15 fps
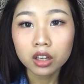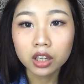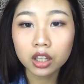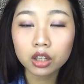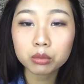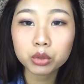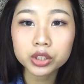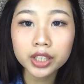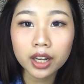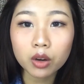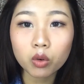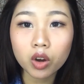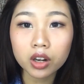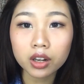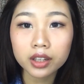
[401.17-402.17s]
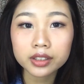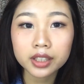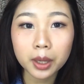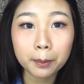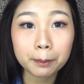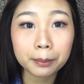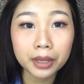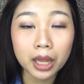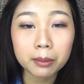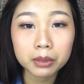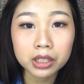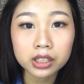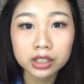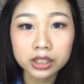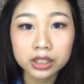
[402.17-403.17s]
kalau buat yang warnanya plum
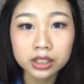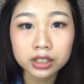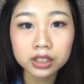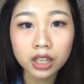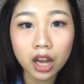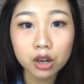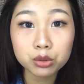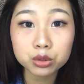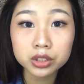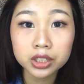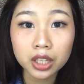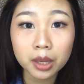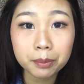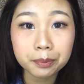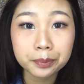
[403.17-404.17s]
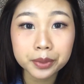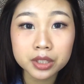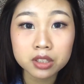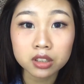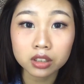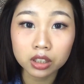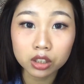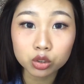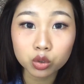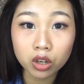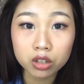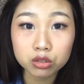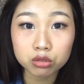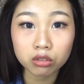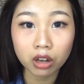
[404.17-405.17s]
ini, aku sih personal
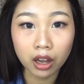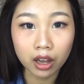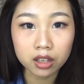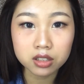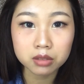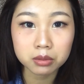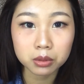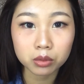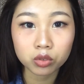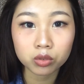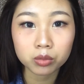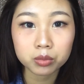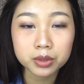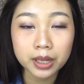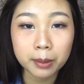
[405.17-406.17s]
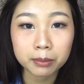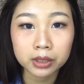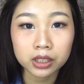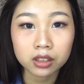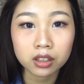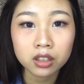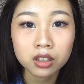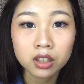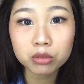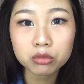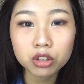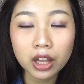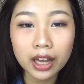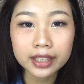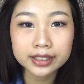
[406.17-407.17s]
kurang suka sama sama
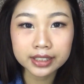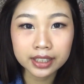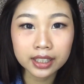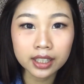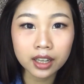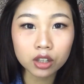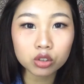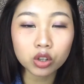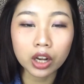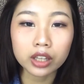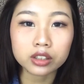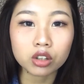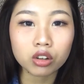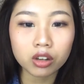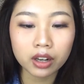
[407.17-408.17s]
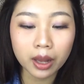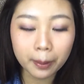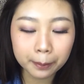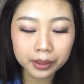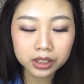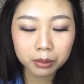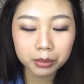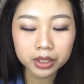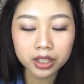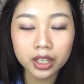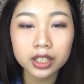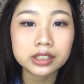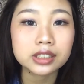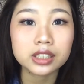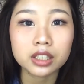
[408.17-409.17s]
formulanya. Aku nggak tahu kenapa tapi
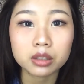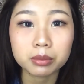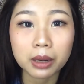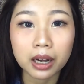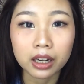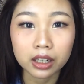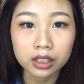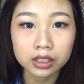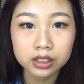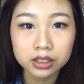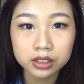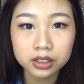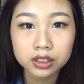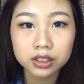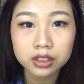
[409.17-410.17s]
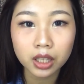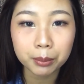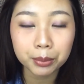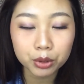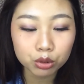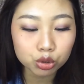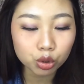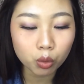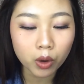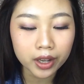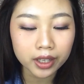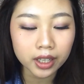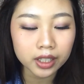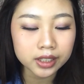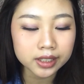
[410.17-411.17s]
dia sheer banget. Tapi untuk
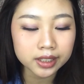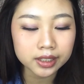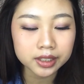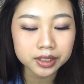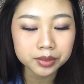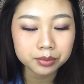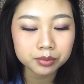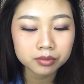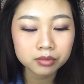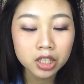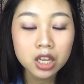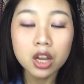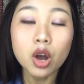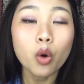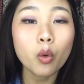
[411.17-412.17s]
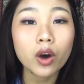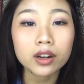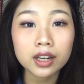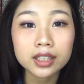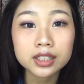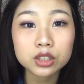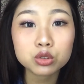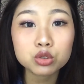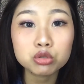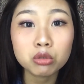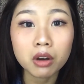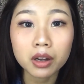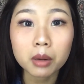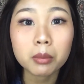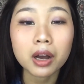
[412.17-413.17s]
warnanya, warnanya tuh
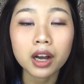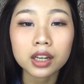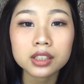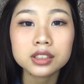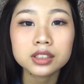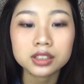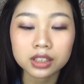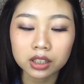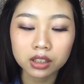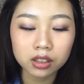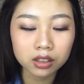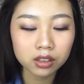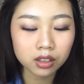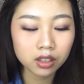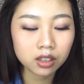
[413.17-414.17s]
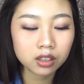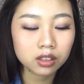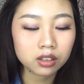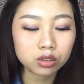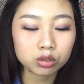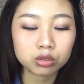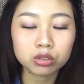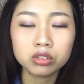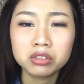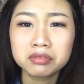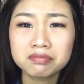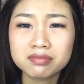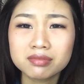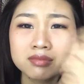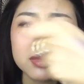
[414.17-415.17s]
juara banget sih. Tuh.
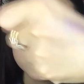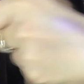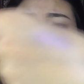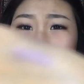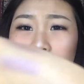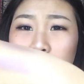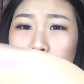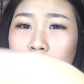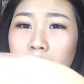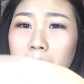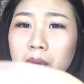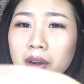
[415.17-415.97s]
Juara